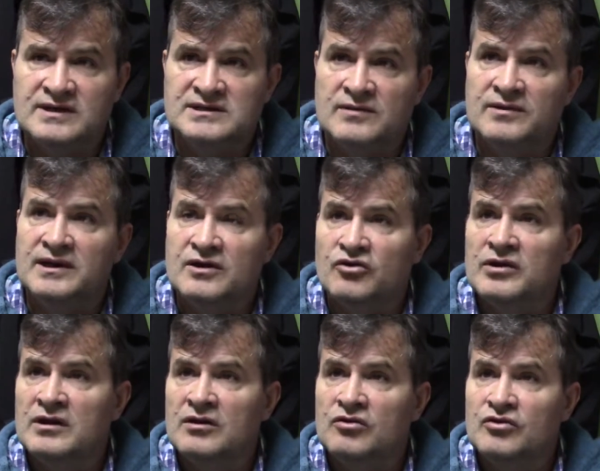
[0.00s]
ya viene con
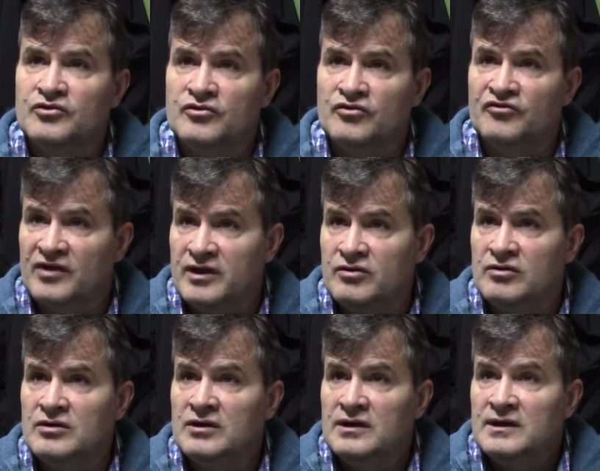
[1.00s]
el costo cero
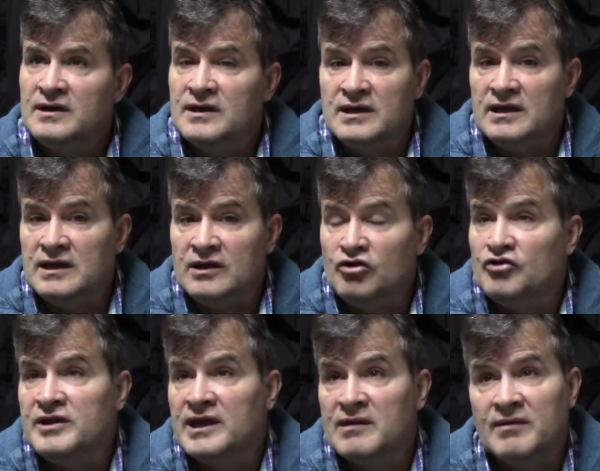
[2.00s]
y no
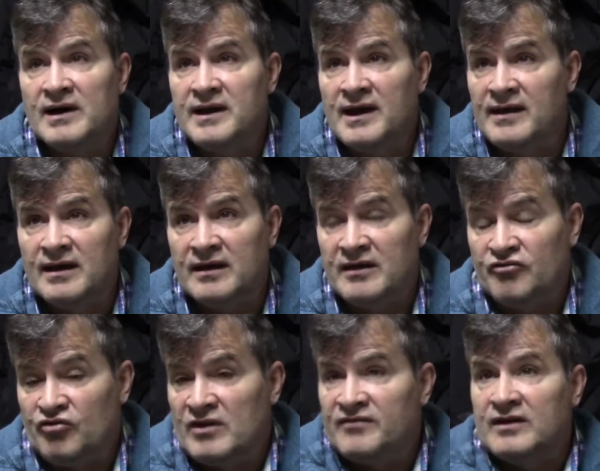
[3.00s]
tienen que pagar nada. Es
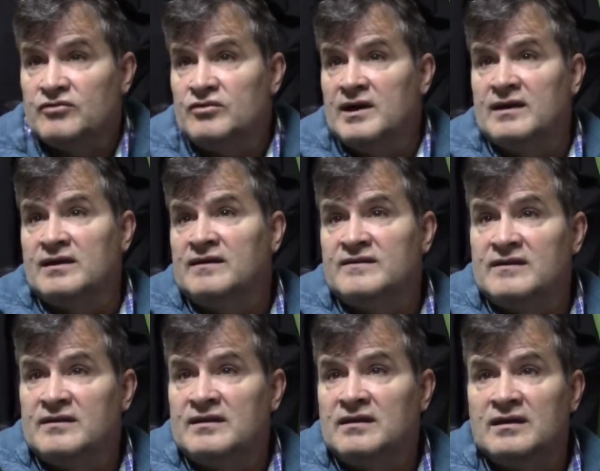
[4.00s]
una factura que es
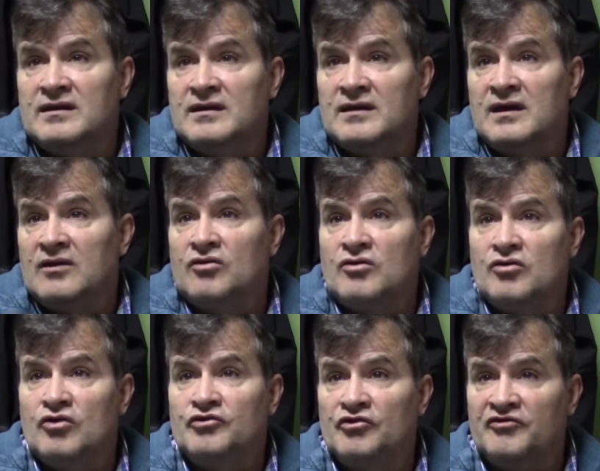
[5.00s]
este
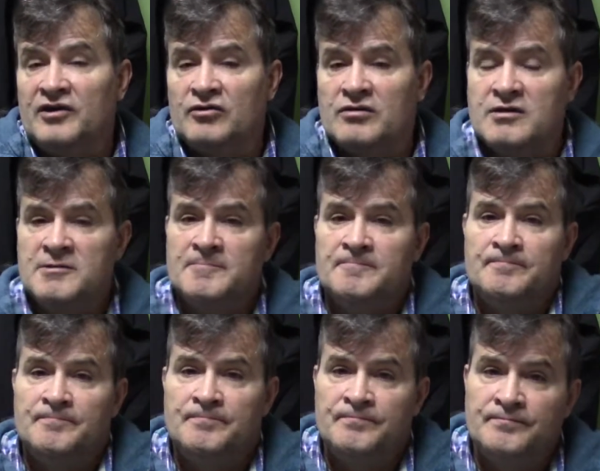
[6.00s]
igualmente pero cero. voy
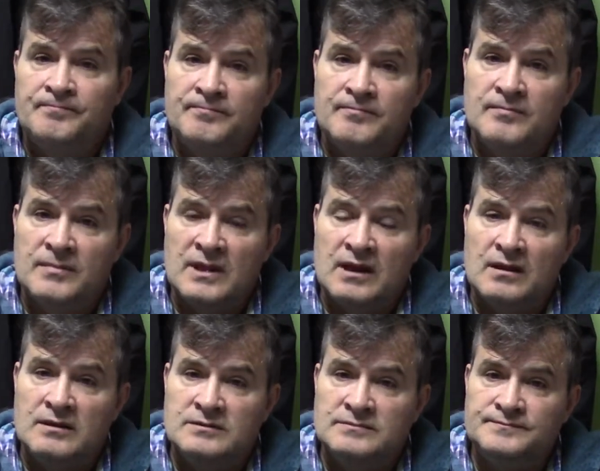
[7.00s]
a lo que va el
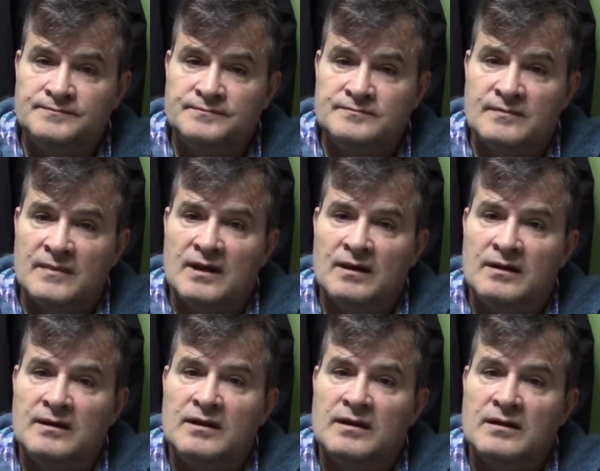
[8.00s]
colega es si tiene que ir
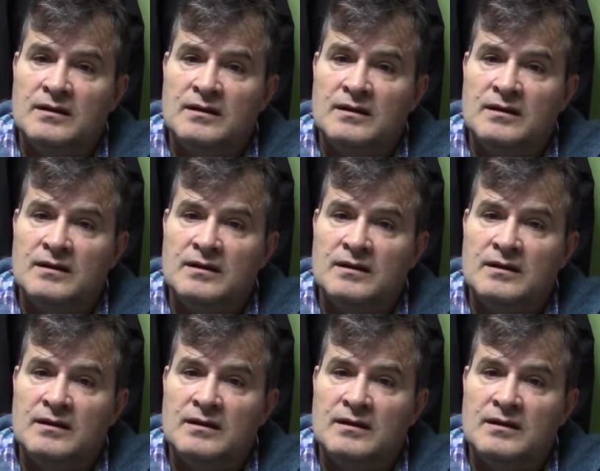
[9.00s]
con